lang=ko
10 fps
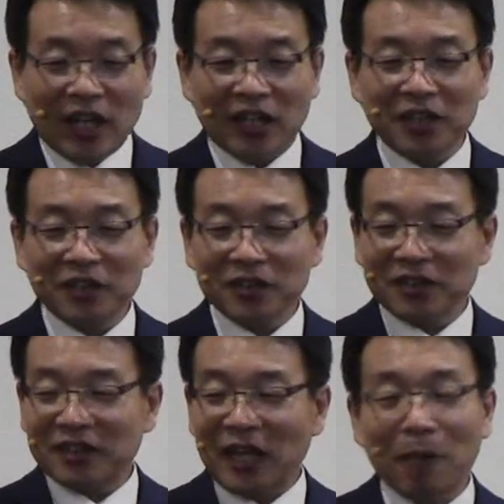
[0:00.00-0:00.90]
아니
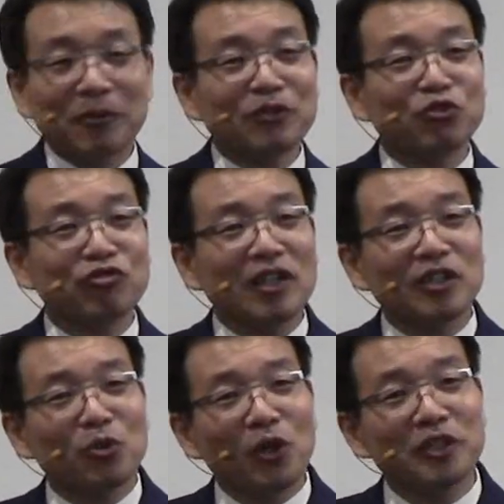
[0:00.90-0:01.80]
나보다
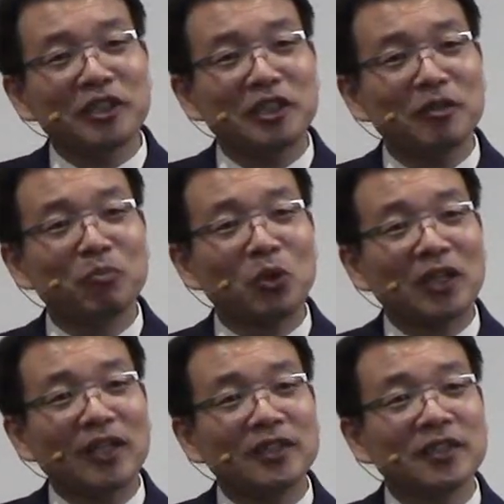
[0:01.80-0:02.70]
수학을 훨씬
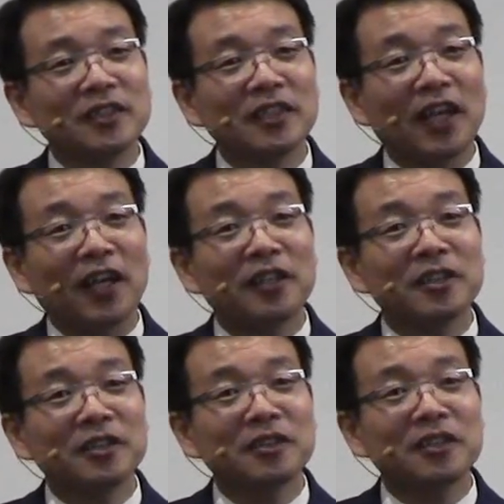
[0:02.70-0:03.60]
못하는
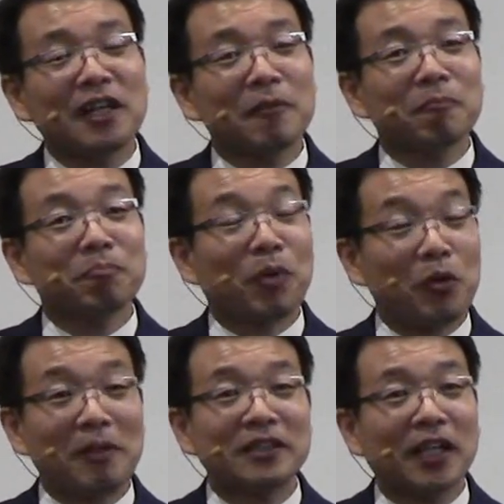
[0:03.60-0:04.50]
애들이랑
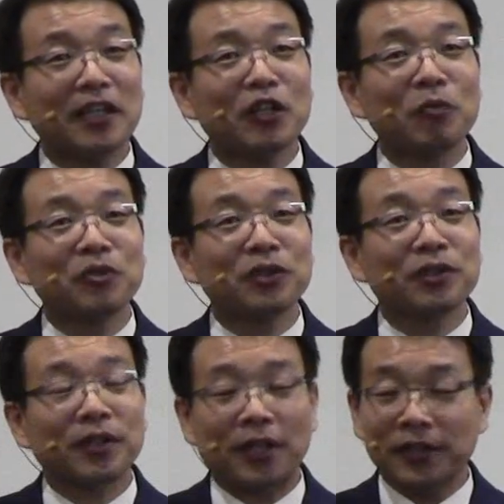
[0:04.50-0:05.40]
별반 차이가 없는
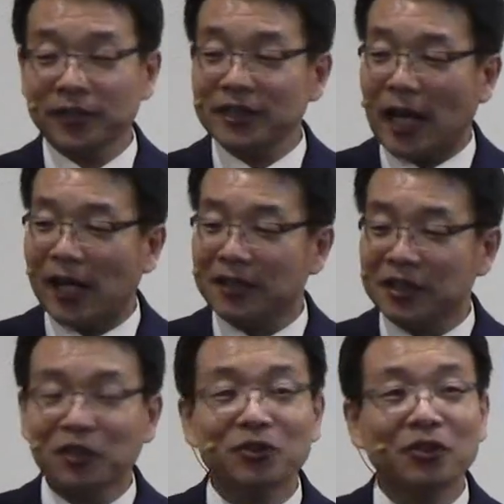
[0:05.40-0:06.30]
거예요. 걔네들은 잘
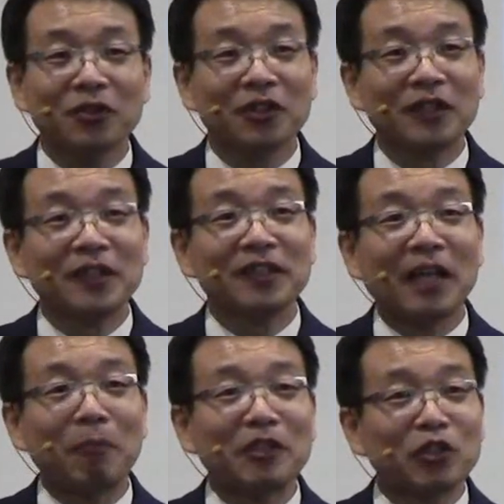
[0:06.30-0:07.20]
찍어서
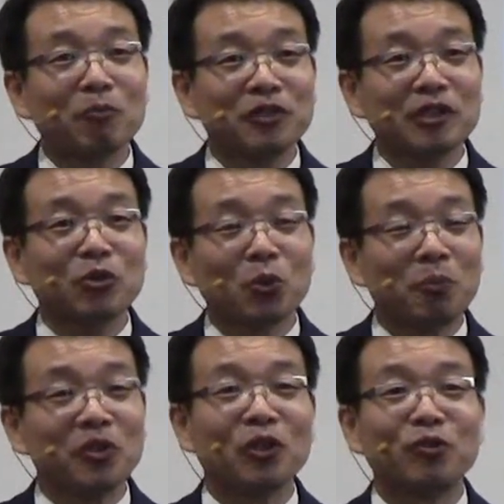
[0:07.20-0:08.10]
나보다 점수가
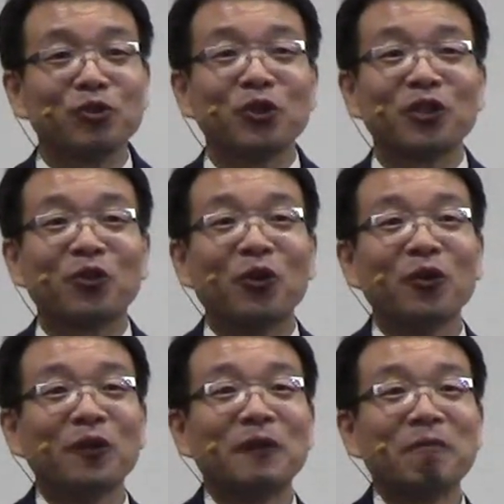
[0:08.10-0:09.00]
높은 경우도
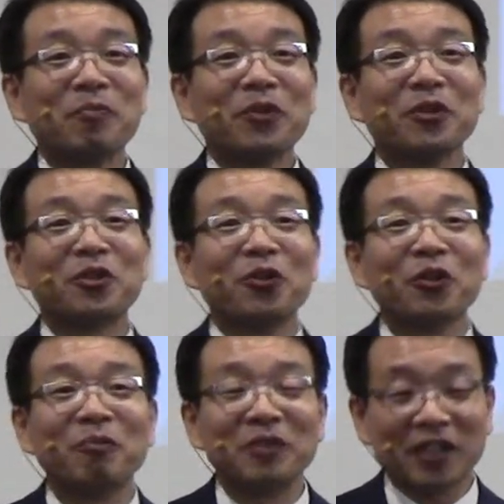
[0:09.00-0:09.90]
있고 어, 그런
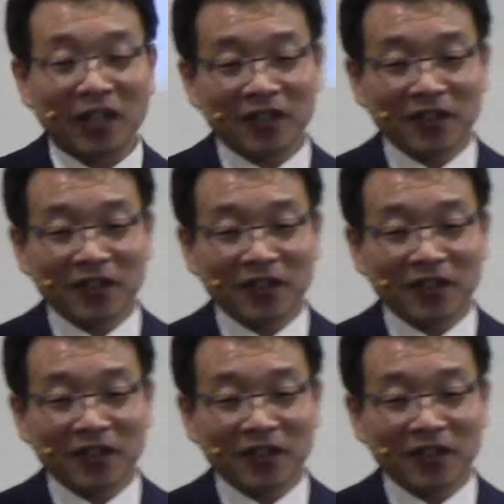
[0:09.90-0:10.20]
겁니다.